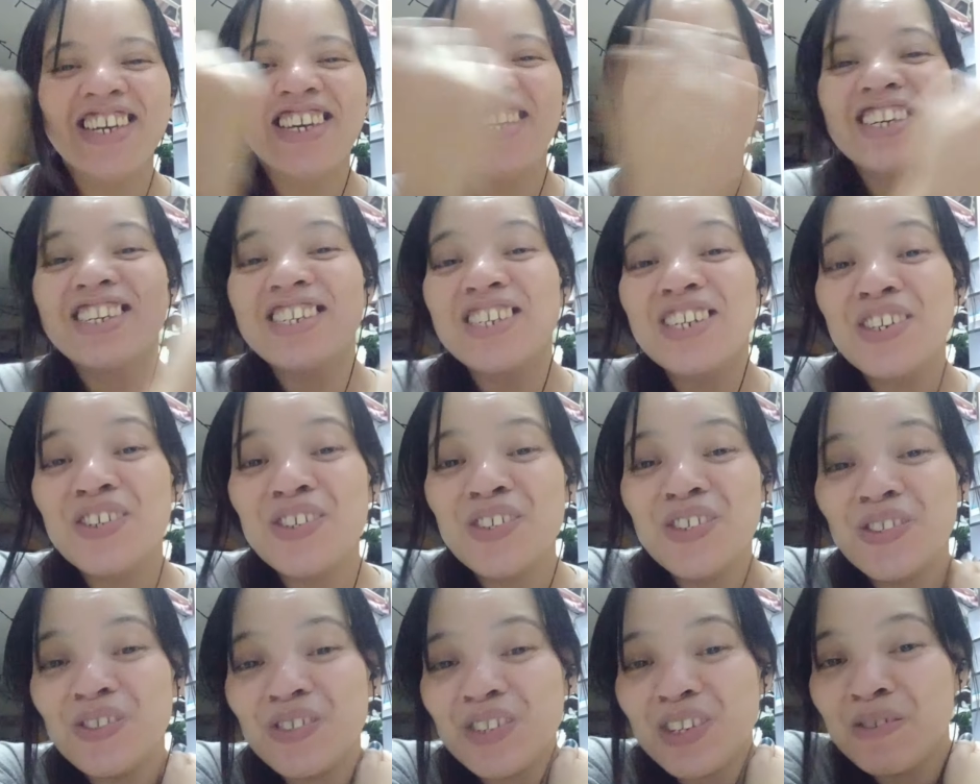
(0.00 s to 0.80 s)
ganun
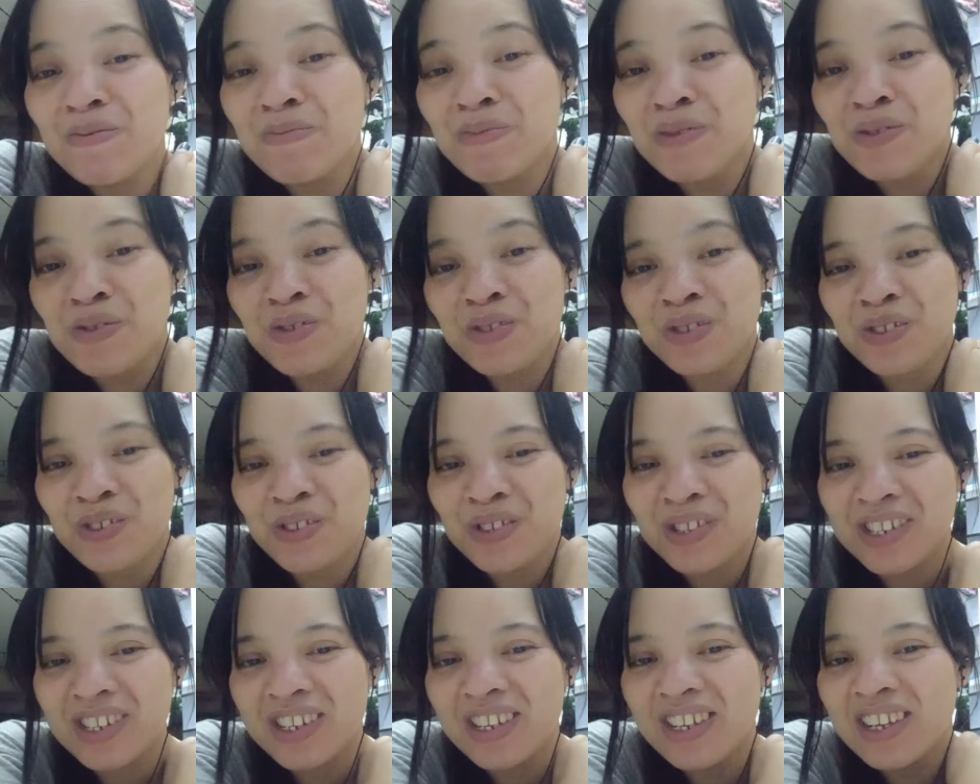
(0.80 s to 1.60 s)
yung emotion.
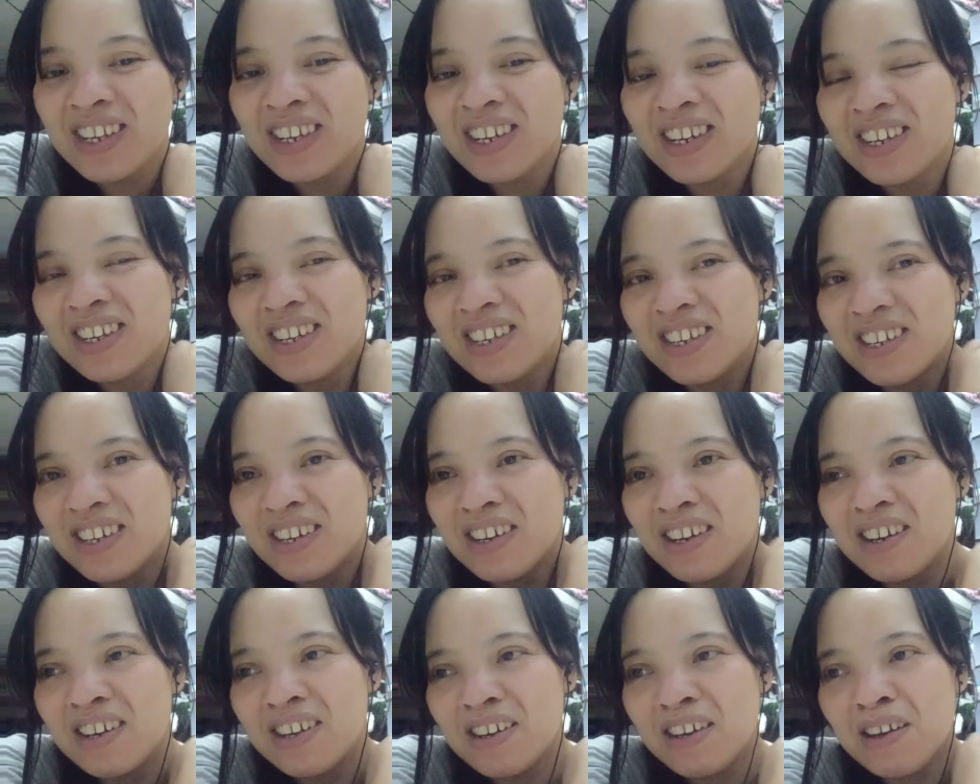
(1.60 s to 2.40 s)

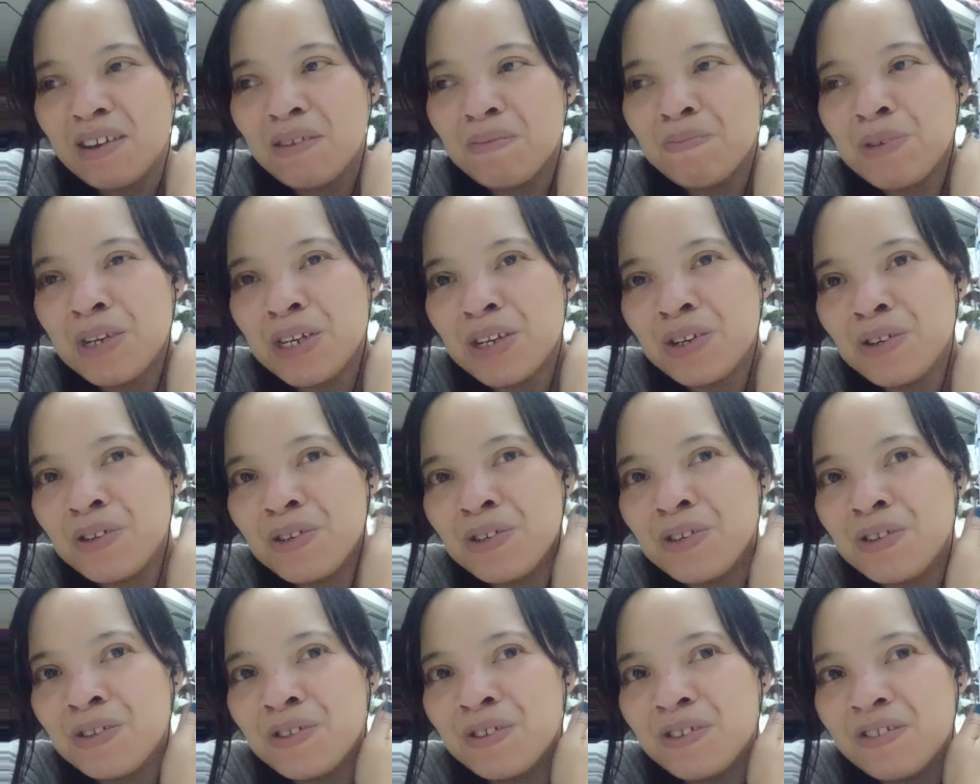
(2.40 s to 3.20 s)

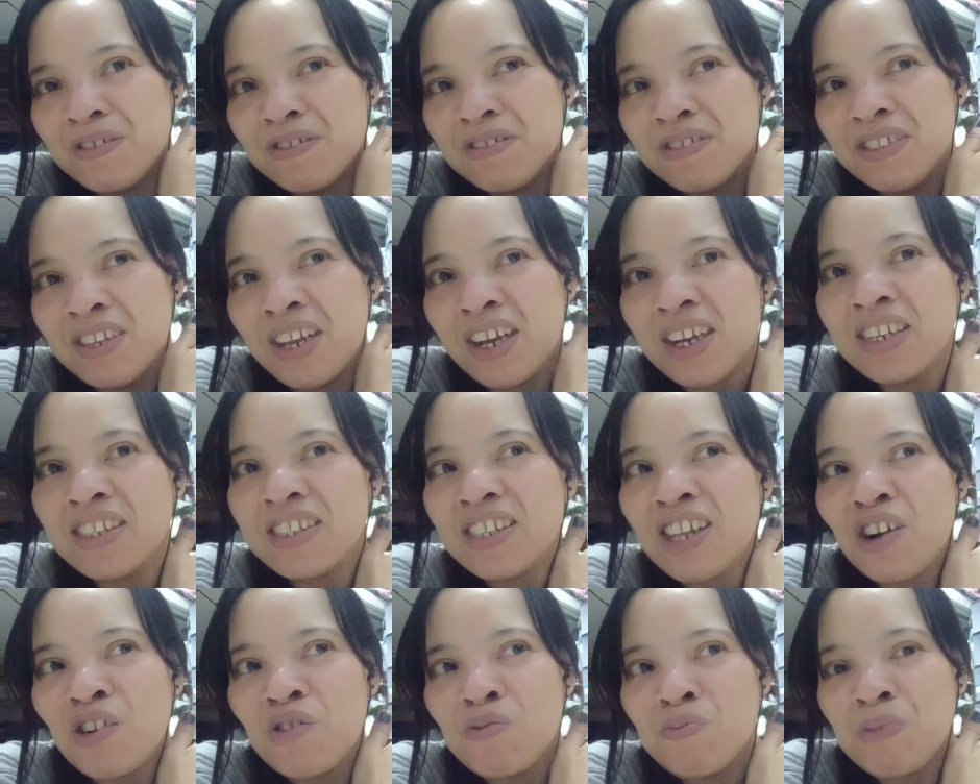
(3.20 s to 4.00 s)
Pero, nakita ko
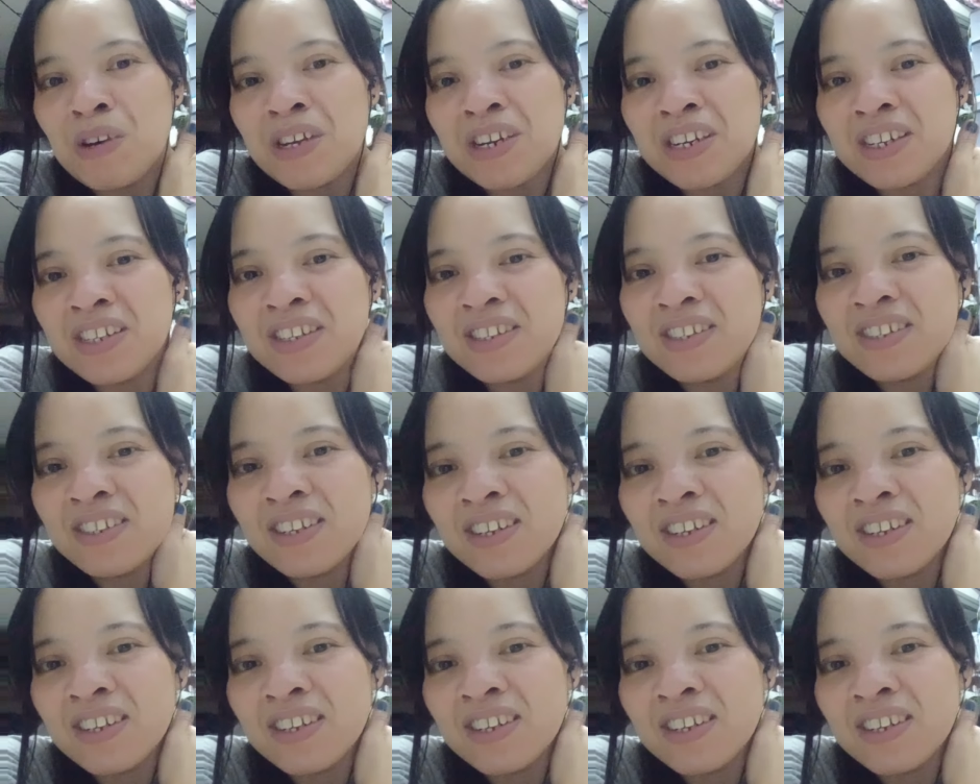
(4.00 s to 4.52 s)
pa rin na